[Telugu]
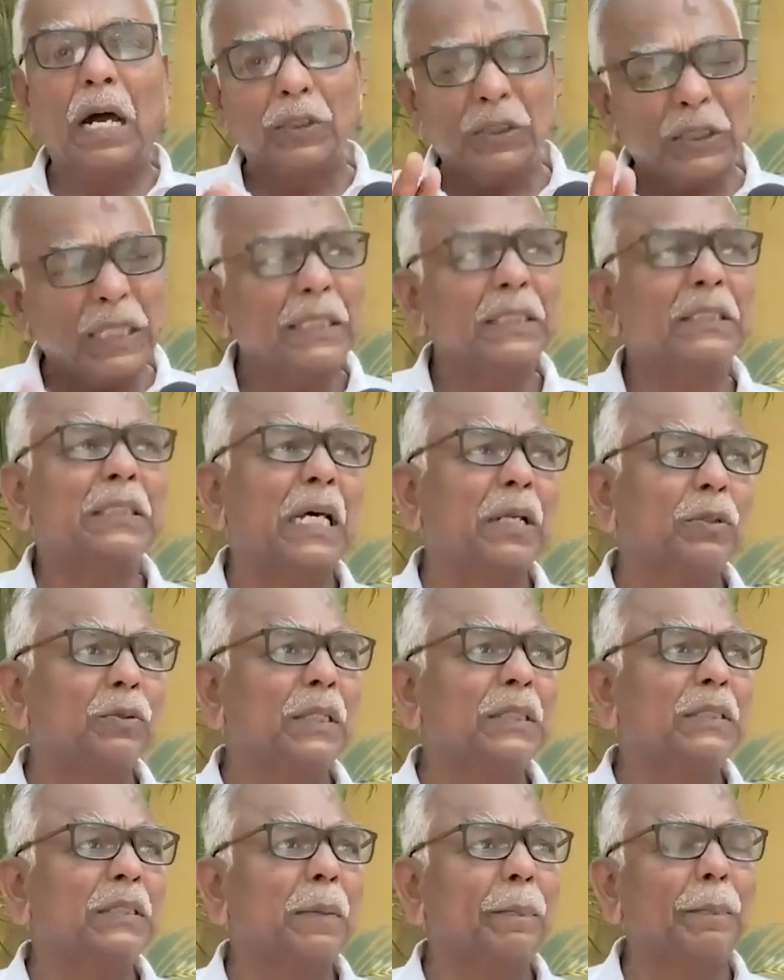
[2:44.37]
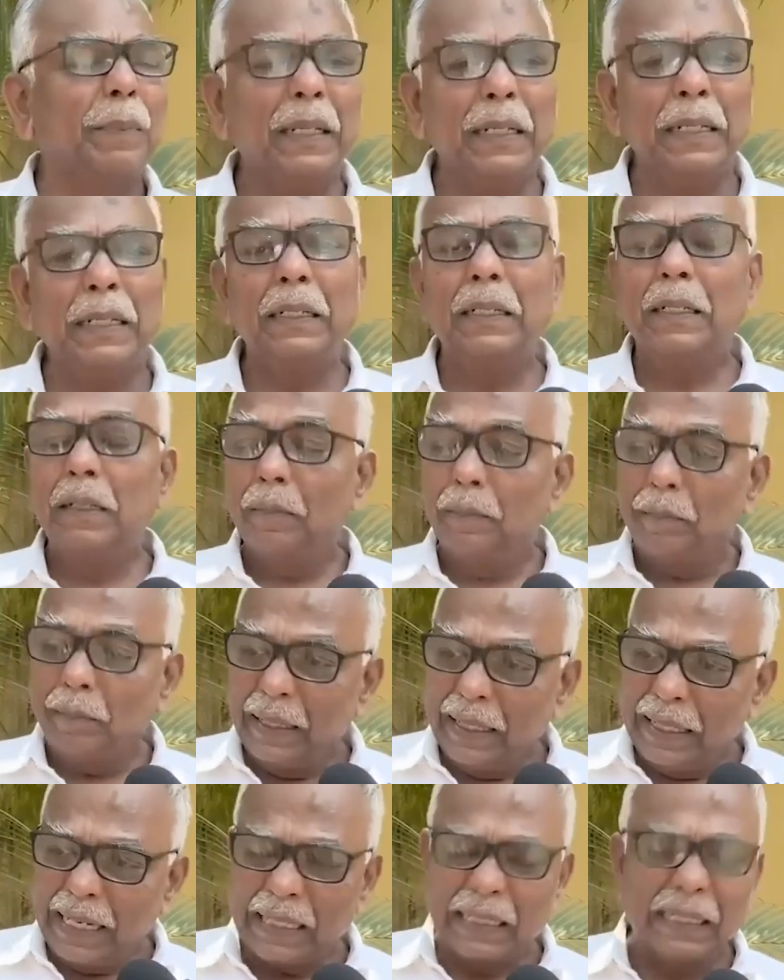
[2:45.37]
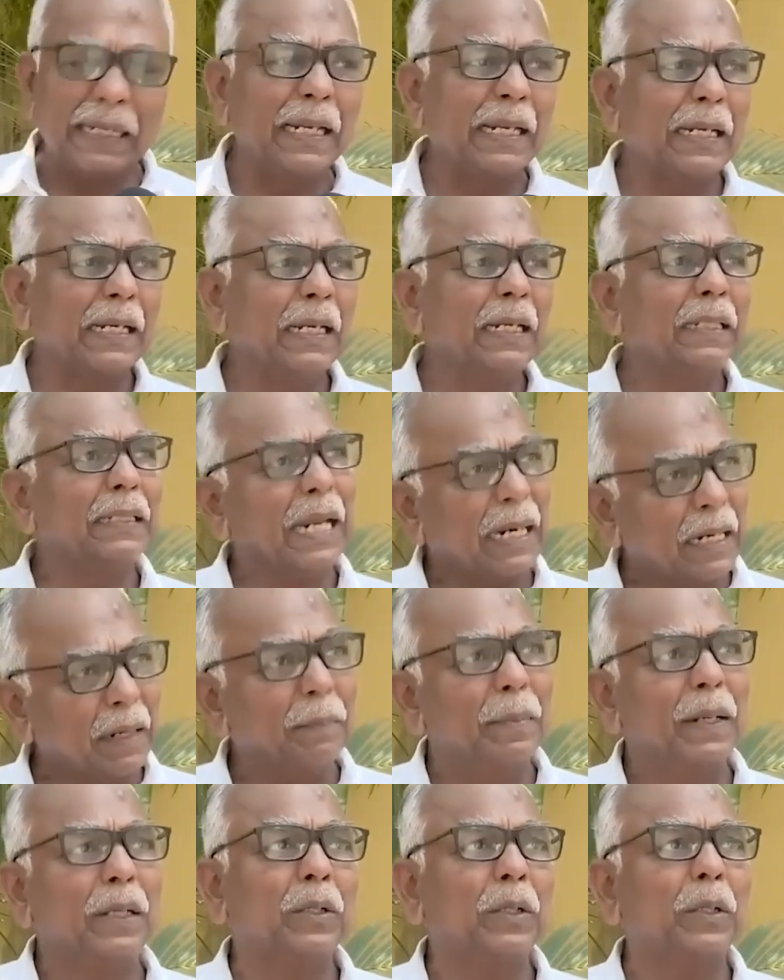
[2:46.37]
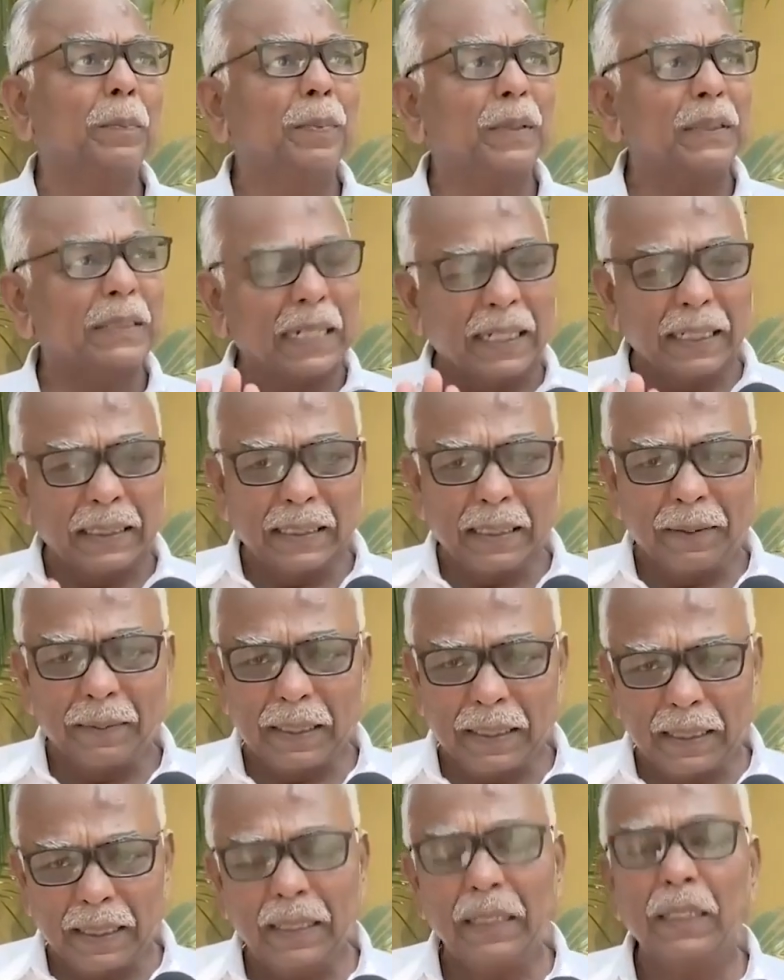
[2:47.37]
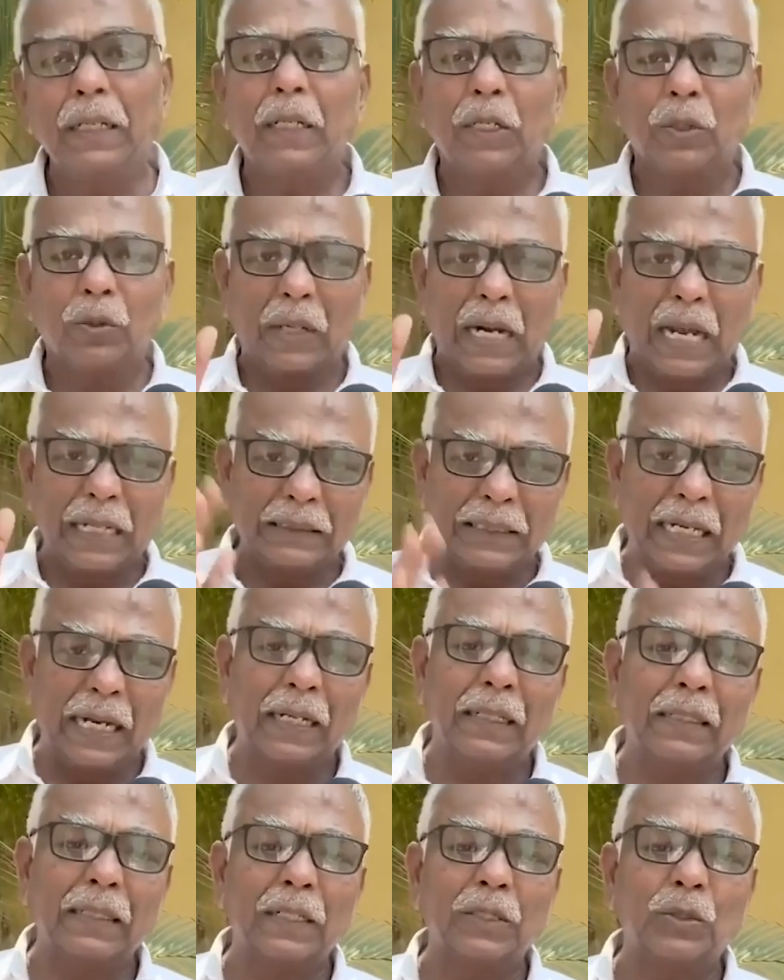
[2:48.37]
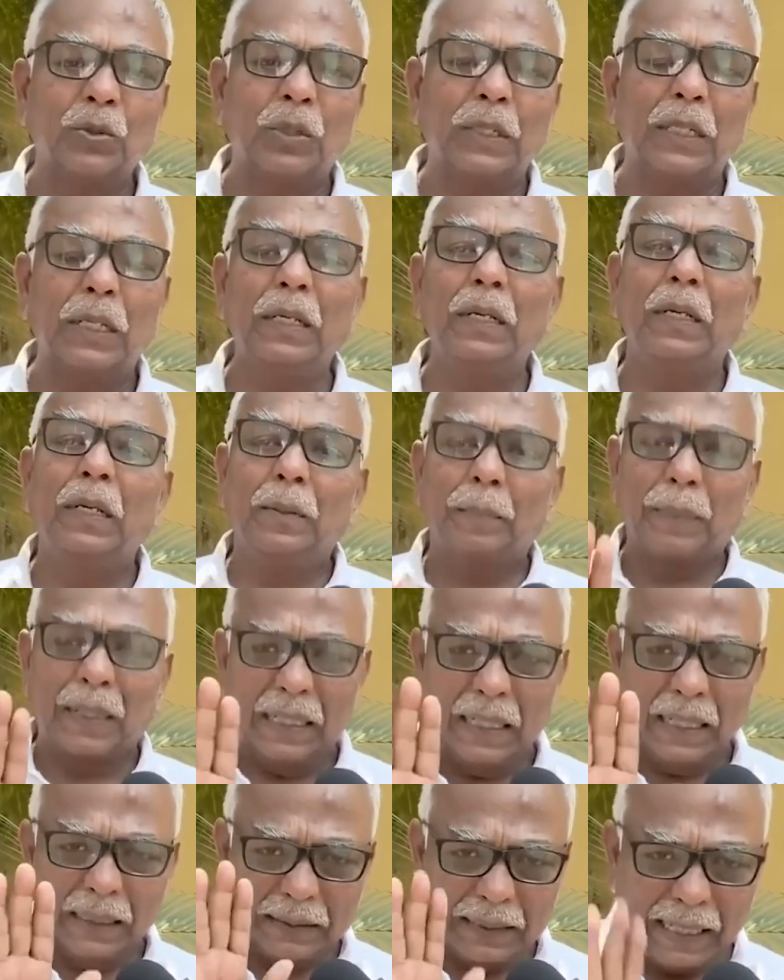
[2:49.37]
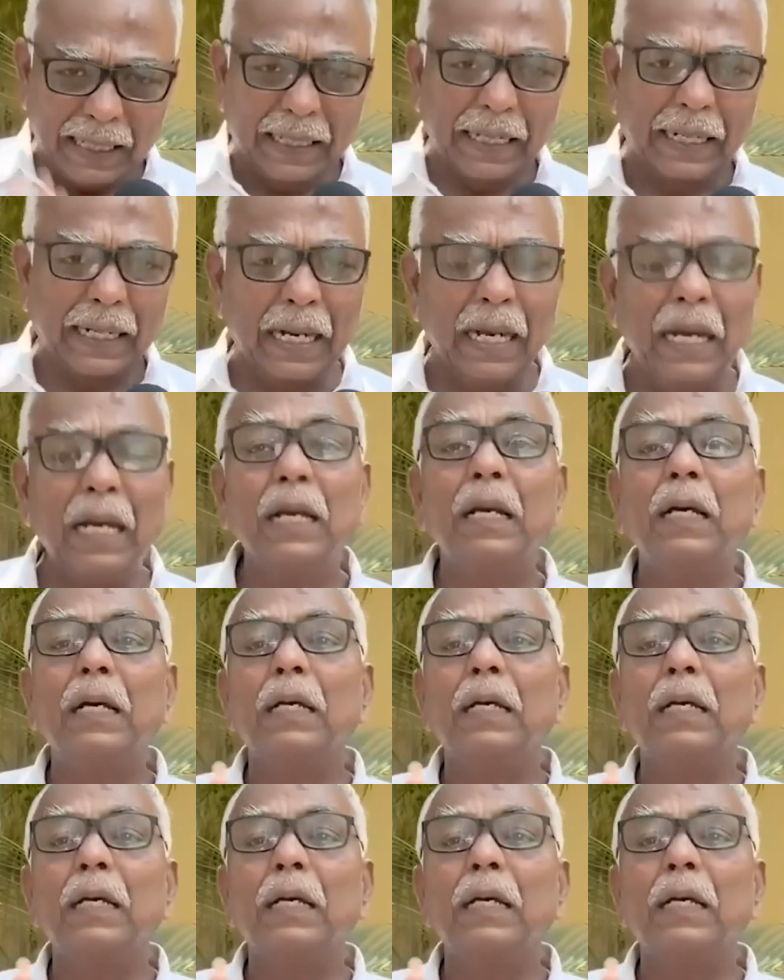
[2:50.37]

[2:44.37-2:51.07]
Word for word: అనుసరిస్తాను అని చెప్పి మీడియా దగ్గరికి వెళ్ళి దండం పెట్టు ఇప్పుడు జరిగింది ఏమంటే రాజ్యాంగం తెలుసుకొని ప్రజలకు దగ్గరగా